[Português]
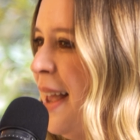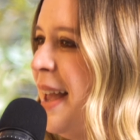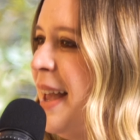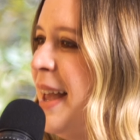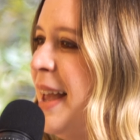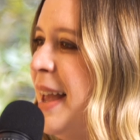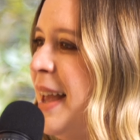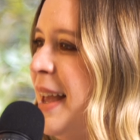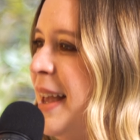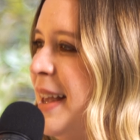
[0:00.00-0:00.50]

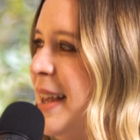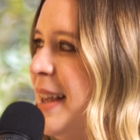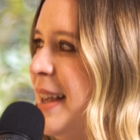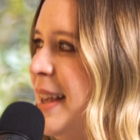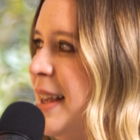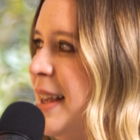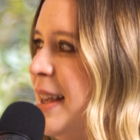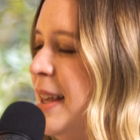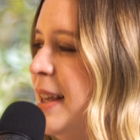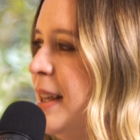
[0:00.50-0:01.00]
É,
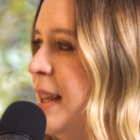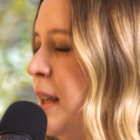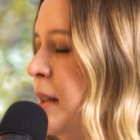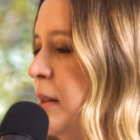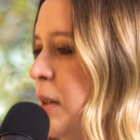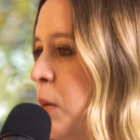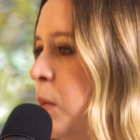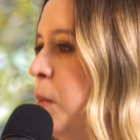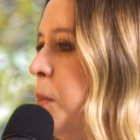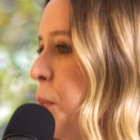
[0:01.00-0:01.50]
e que
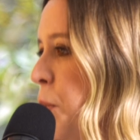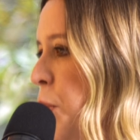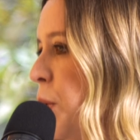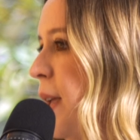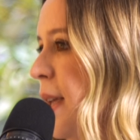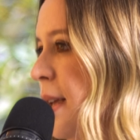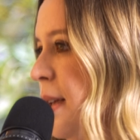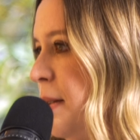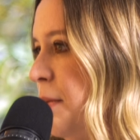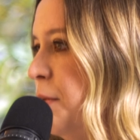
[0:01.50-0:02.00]
então, por
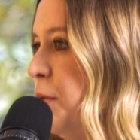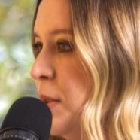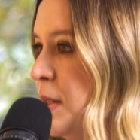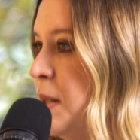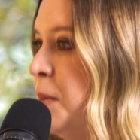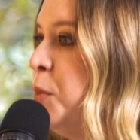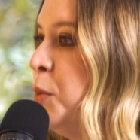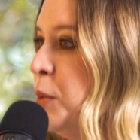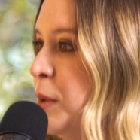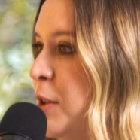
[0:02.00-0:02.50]
quê?
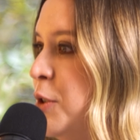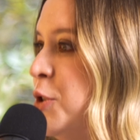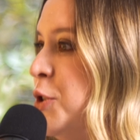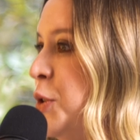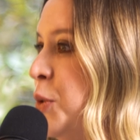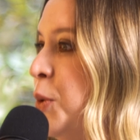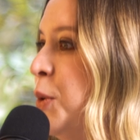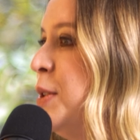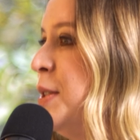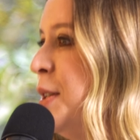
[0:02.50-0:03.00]
Você muda
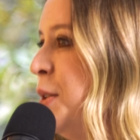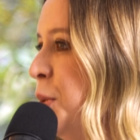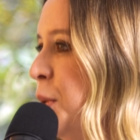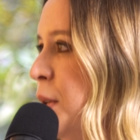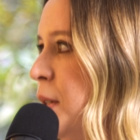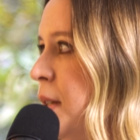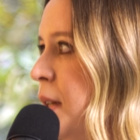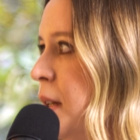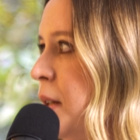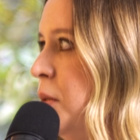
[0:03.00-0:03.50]
de dois em
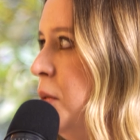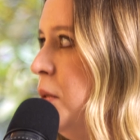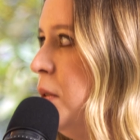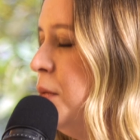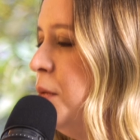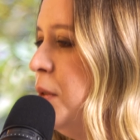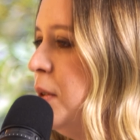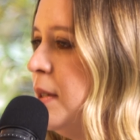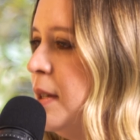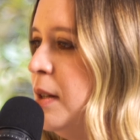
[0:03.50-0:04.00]
dois
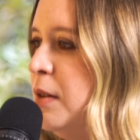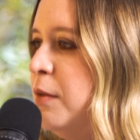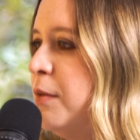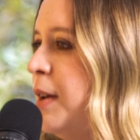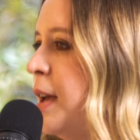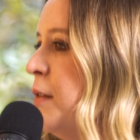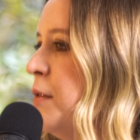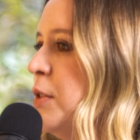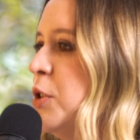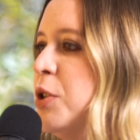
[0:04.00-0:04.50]
anos, você não
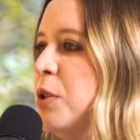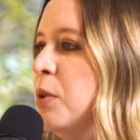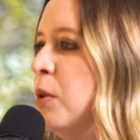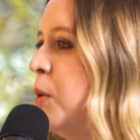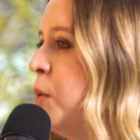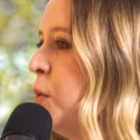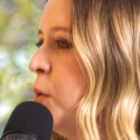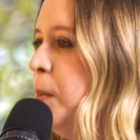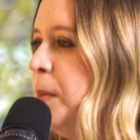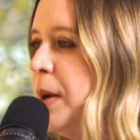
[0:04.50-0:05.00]
vai investir no
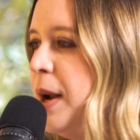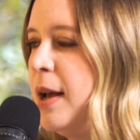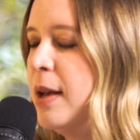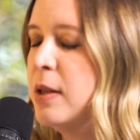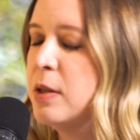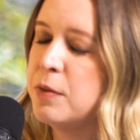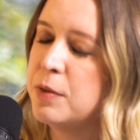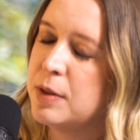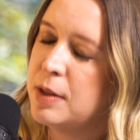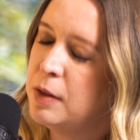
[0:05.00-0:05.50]
longo
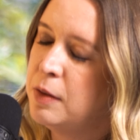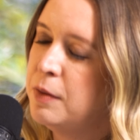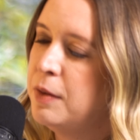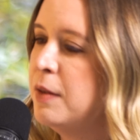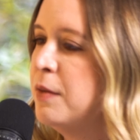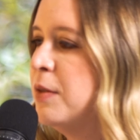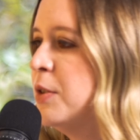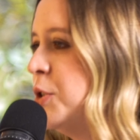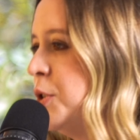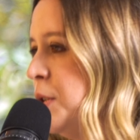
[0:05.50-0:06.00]
prazo, você não
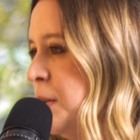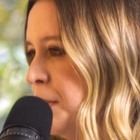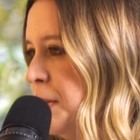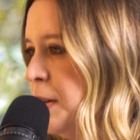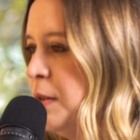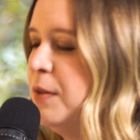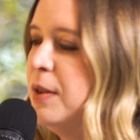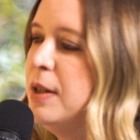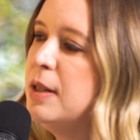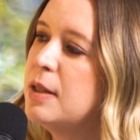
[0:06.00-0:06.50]
vai investir em
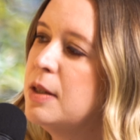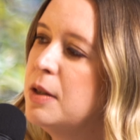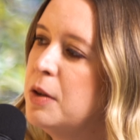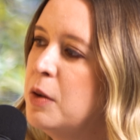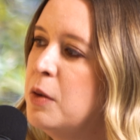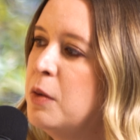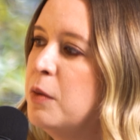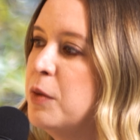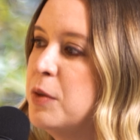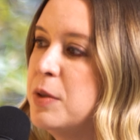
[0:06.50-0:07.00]

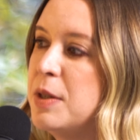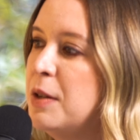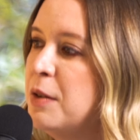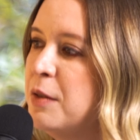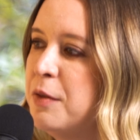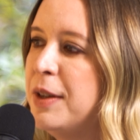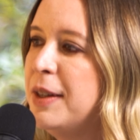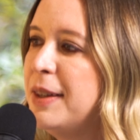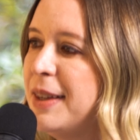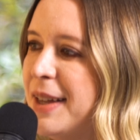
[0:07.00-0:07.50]
prevenção, uhum. você
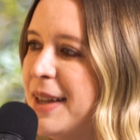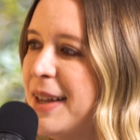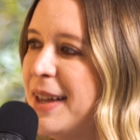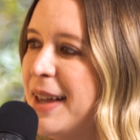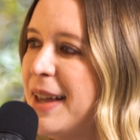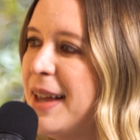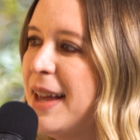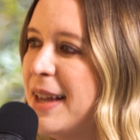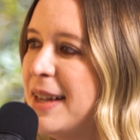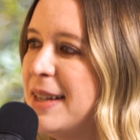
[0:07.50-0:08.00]
não vai
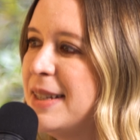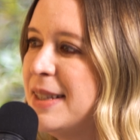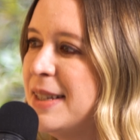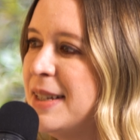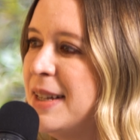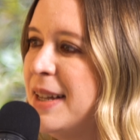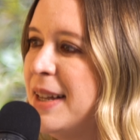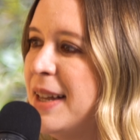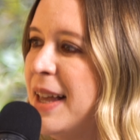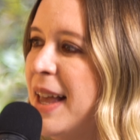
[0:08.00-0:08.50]
ter
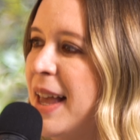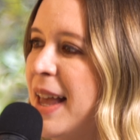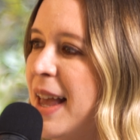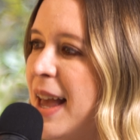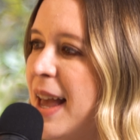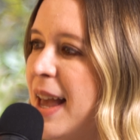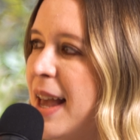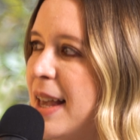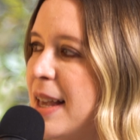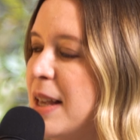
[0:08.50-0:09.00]
esse
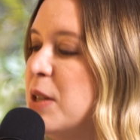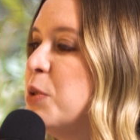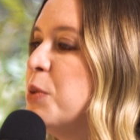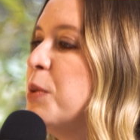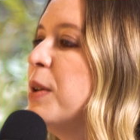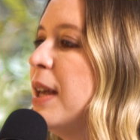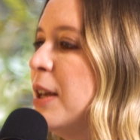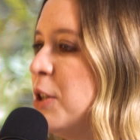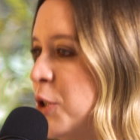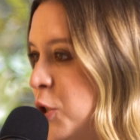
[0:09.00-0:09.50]
é,
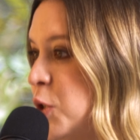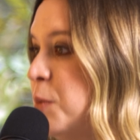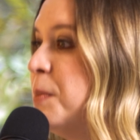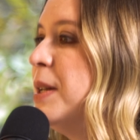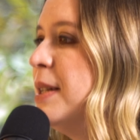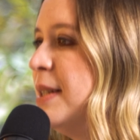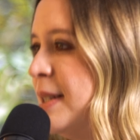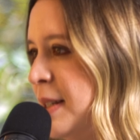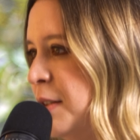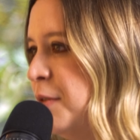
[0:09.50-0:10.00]
isso que a gente
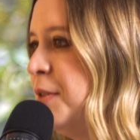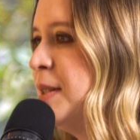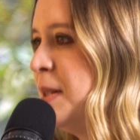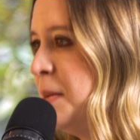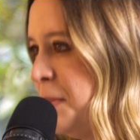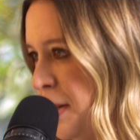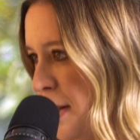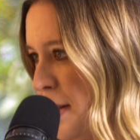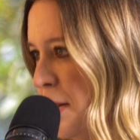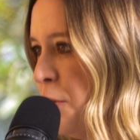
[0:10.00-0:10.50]
precisa
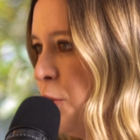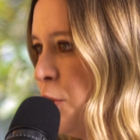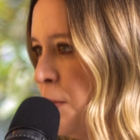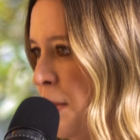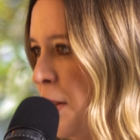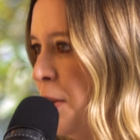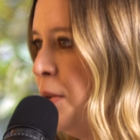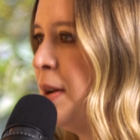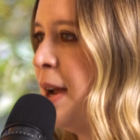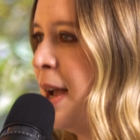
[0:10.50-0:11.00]
fazer para a saúde
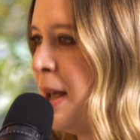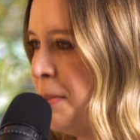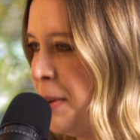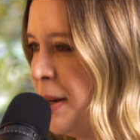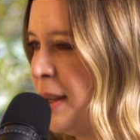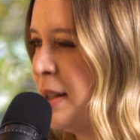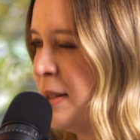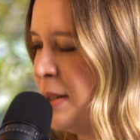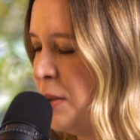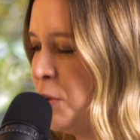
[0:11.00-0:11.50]
melhorar e
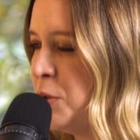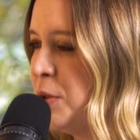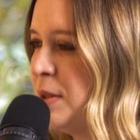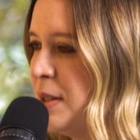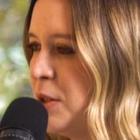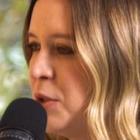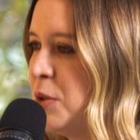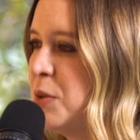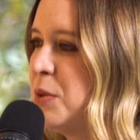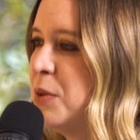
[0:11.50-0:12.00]
para que a saúde
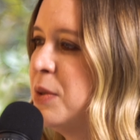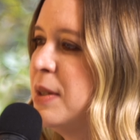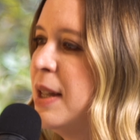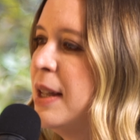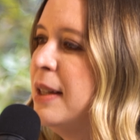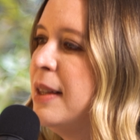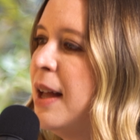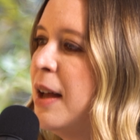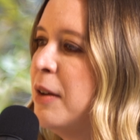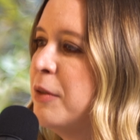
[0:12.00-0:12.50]
seja
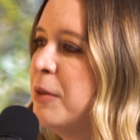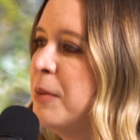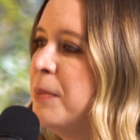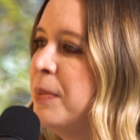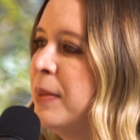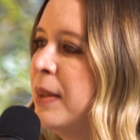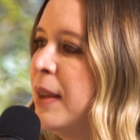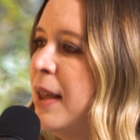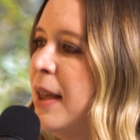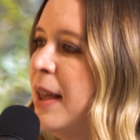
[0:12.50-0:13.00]
sustentável.
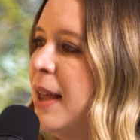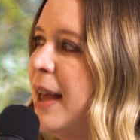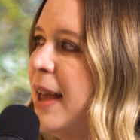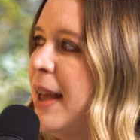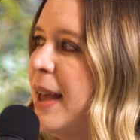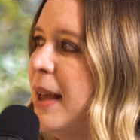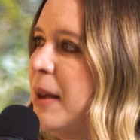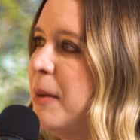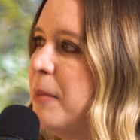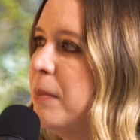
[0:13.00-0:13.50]
Legal.
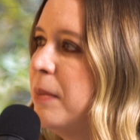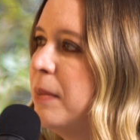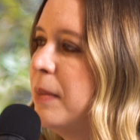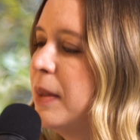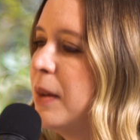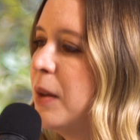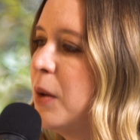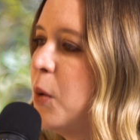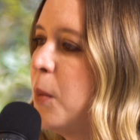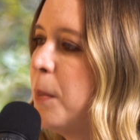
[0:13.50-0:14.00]
É,
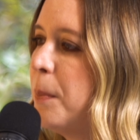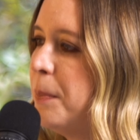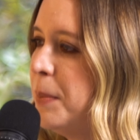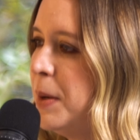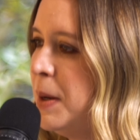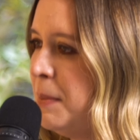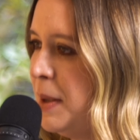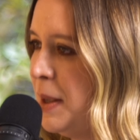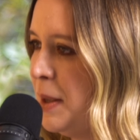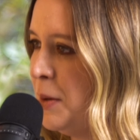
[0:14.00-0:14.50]

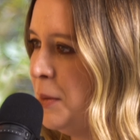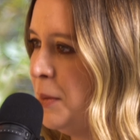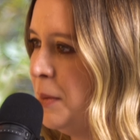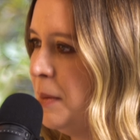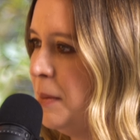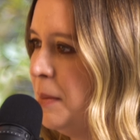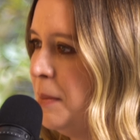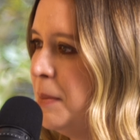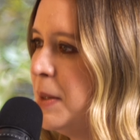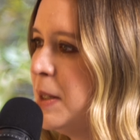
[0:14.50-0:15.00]
primeiro,
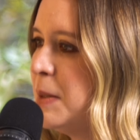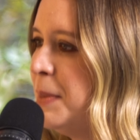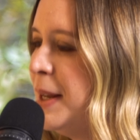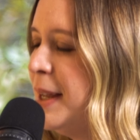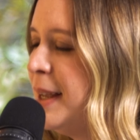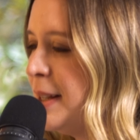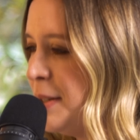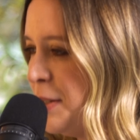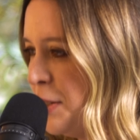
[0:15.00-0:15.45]
me explica